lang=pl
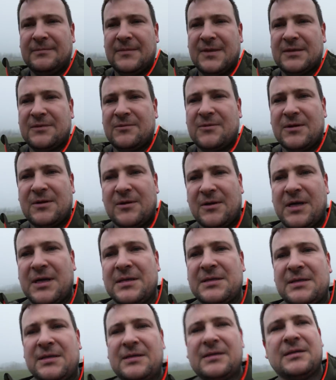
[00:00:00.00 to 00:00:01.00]
No złoto
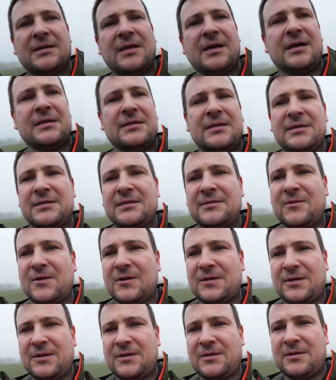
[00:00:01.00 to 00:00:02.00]
jest. Teraz jest
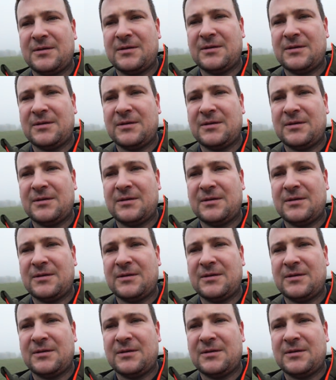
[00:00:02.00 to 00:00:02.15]
złoto.